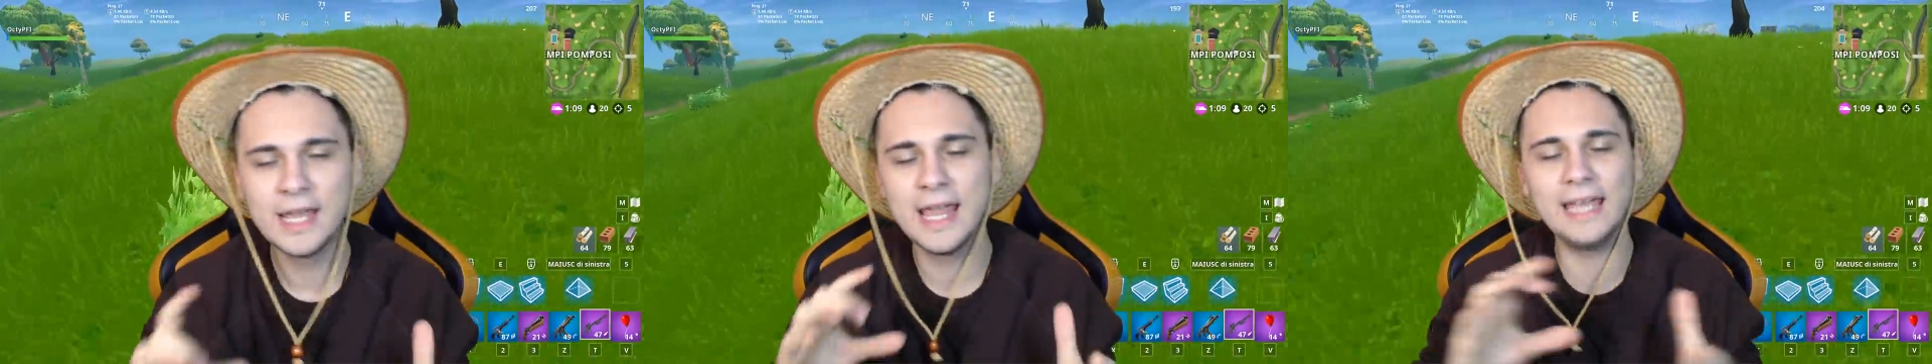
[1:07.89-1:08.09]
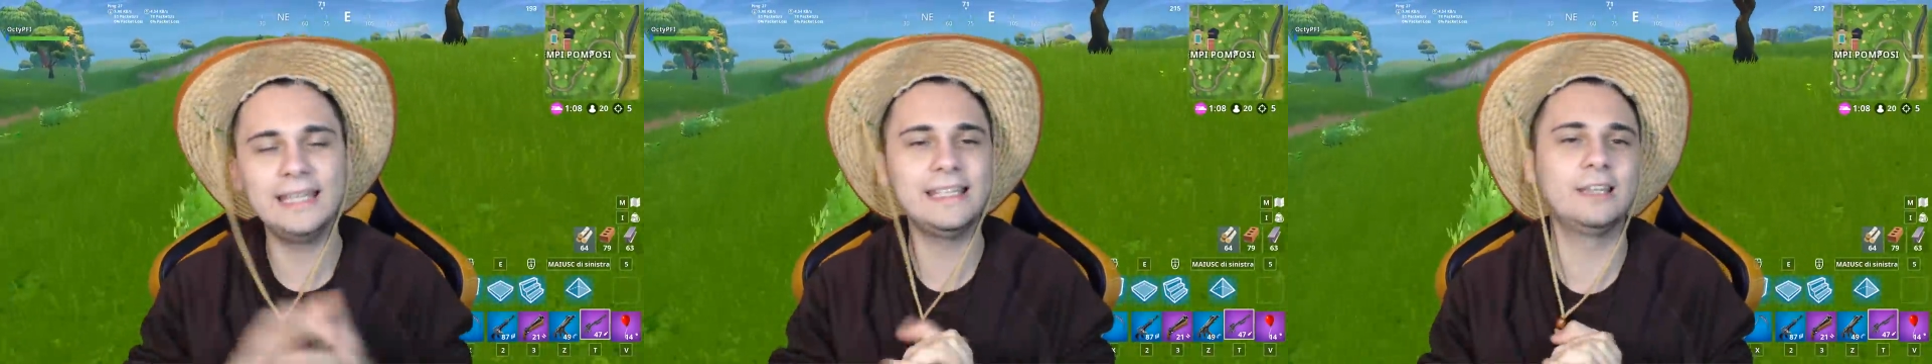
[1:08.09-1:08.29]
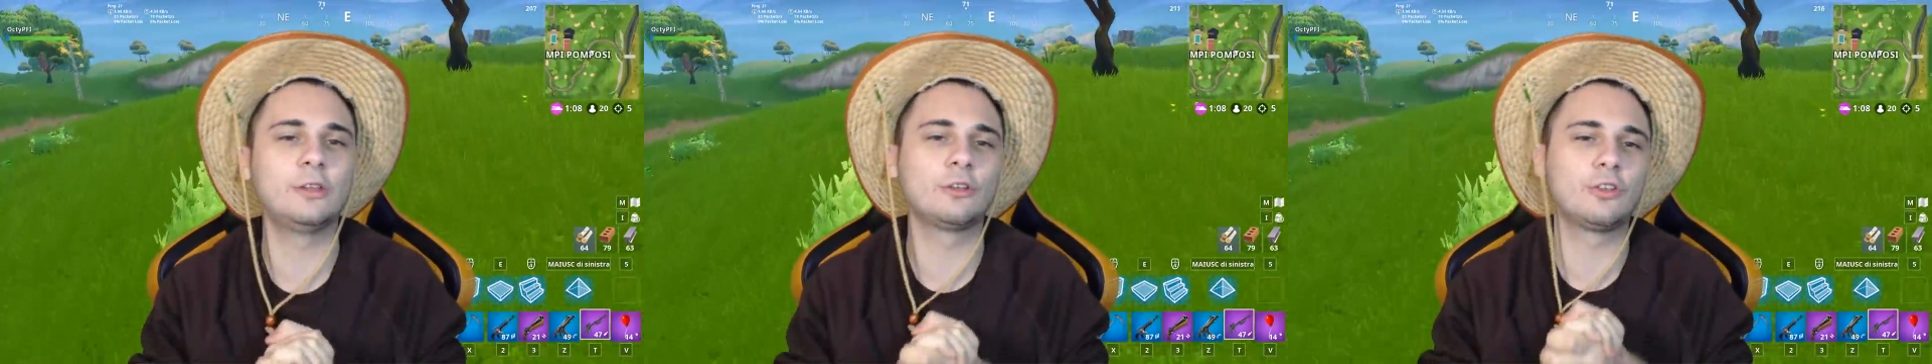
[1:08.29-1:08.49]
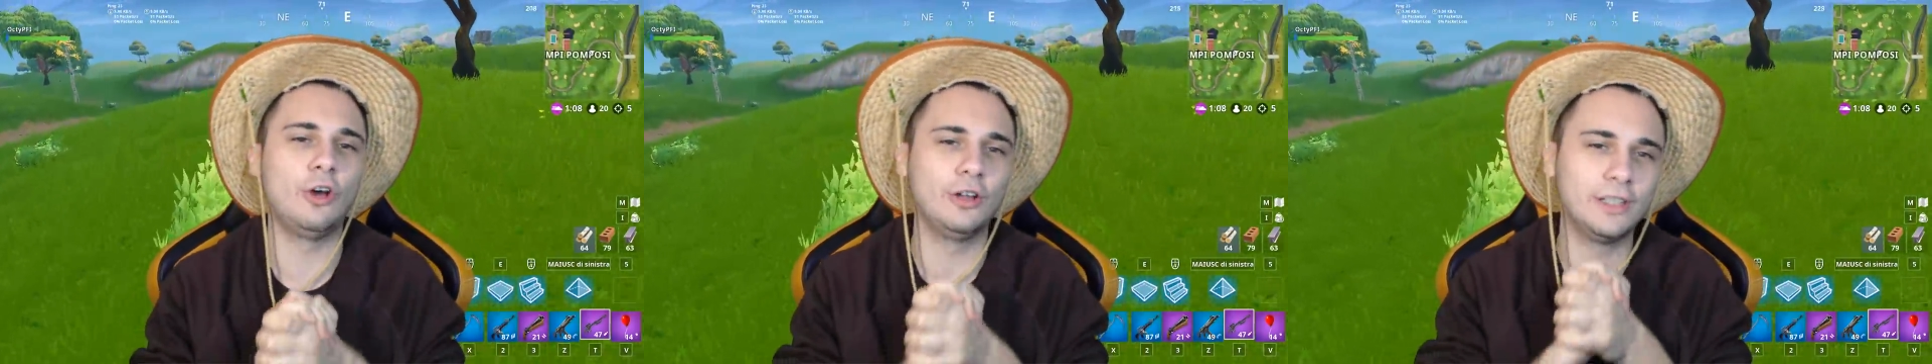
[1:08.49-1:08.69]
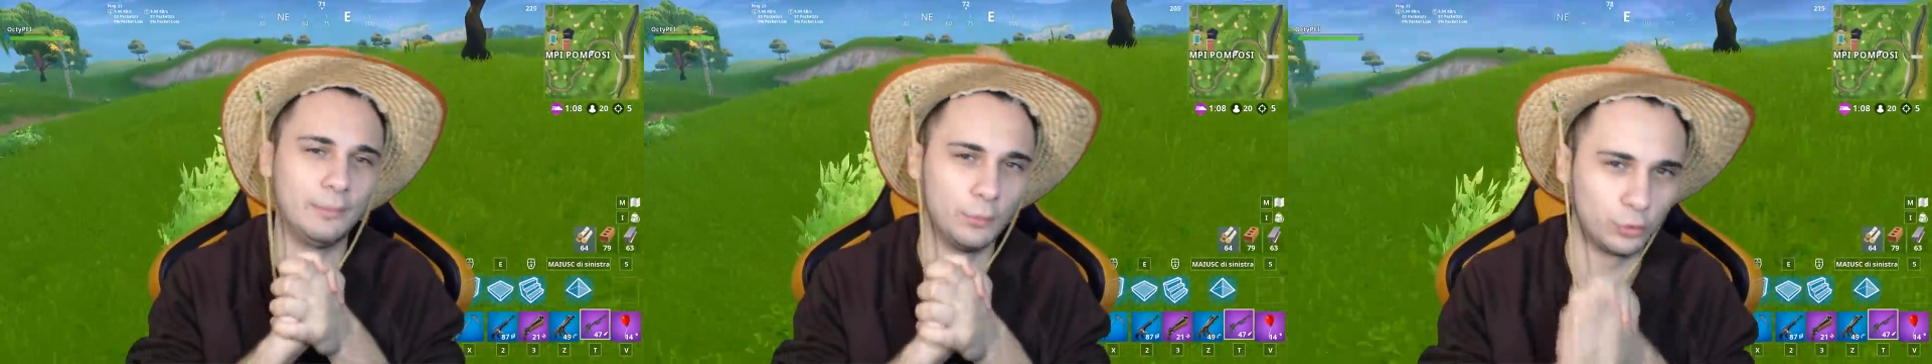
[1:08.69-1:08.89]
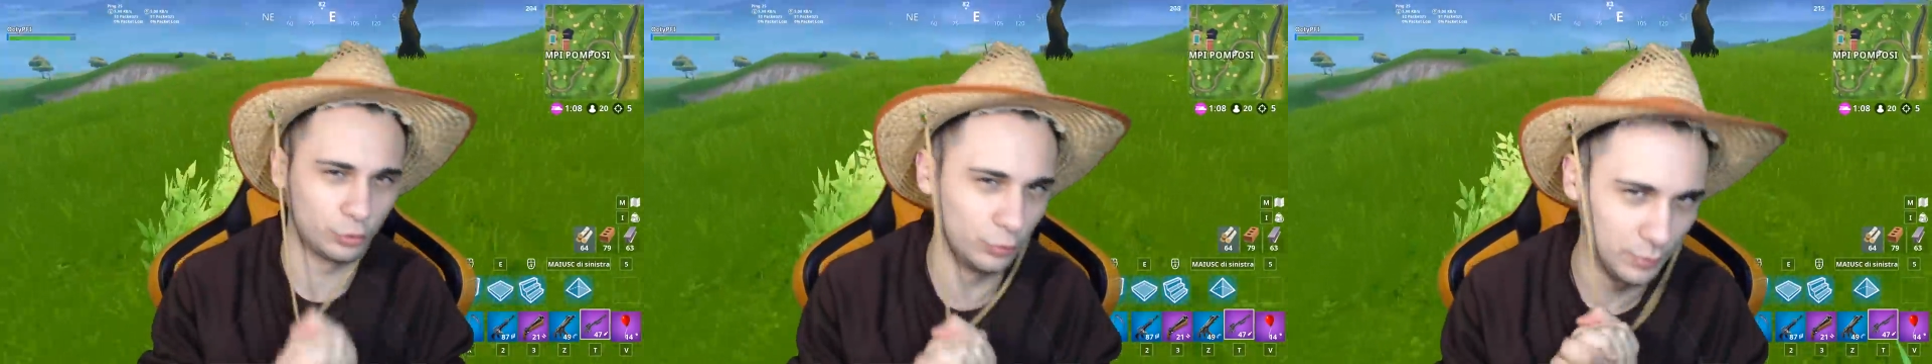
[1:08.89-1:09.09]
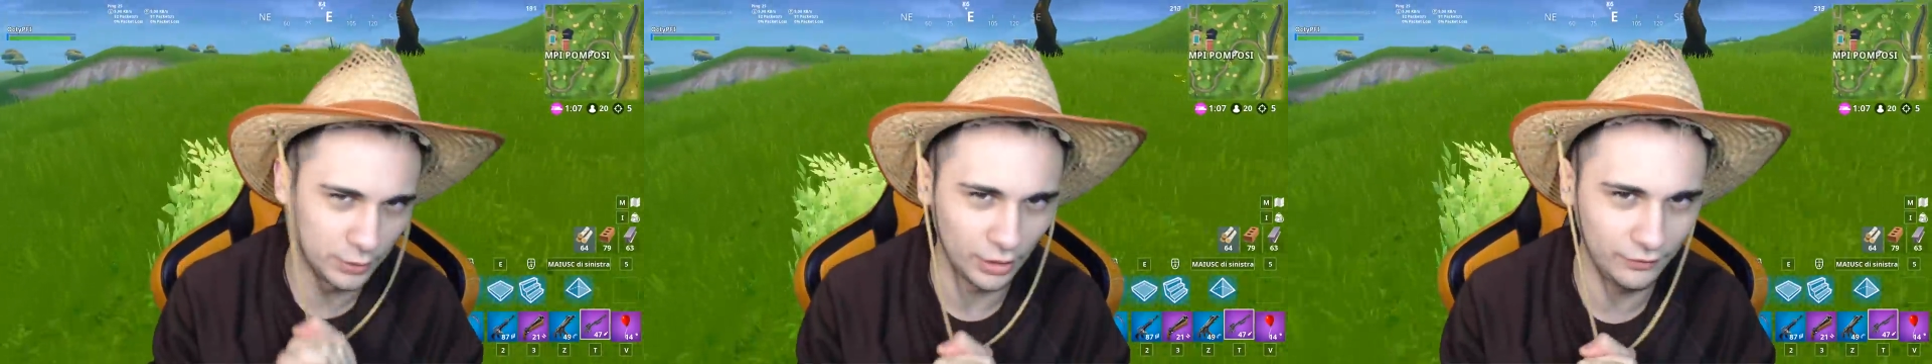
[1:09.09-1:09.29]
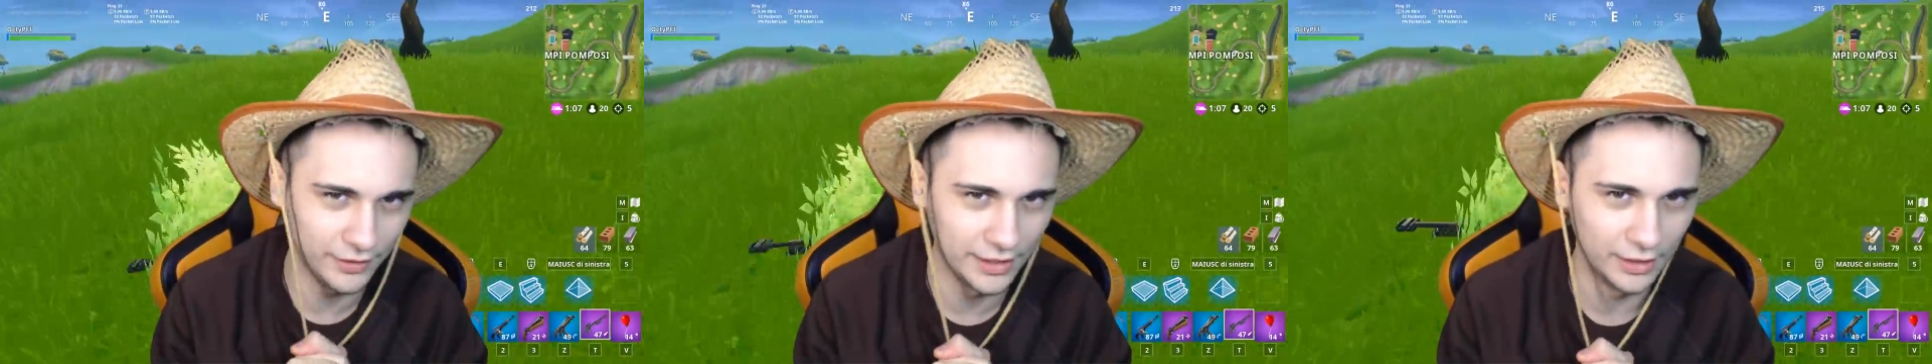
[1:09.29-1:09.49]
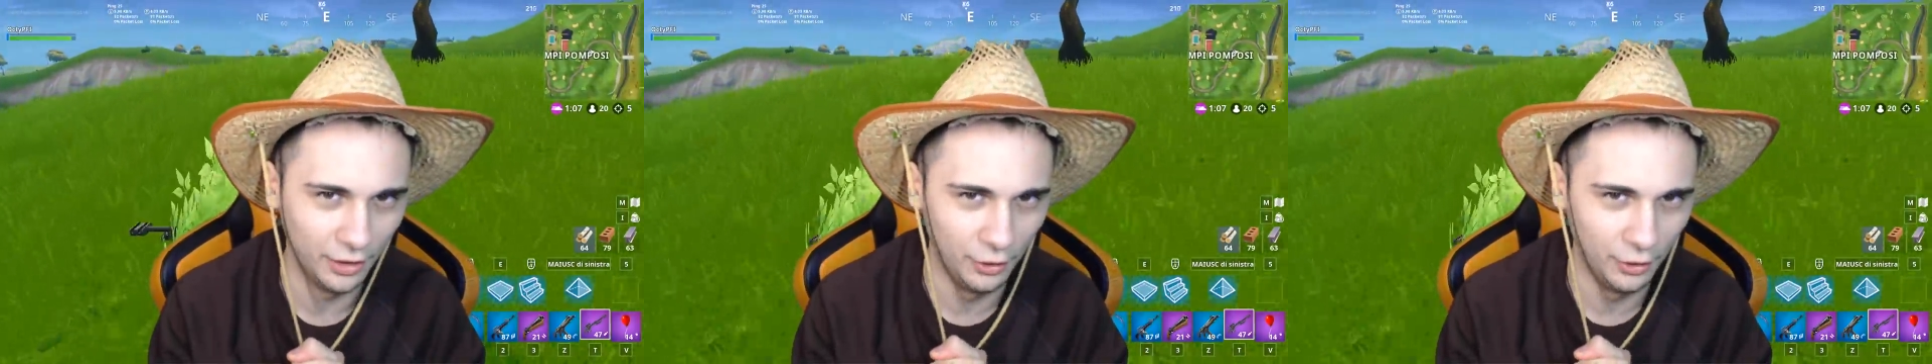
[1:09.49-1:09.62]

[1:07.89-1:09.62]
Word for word: e detto ciò andiamo subito al video.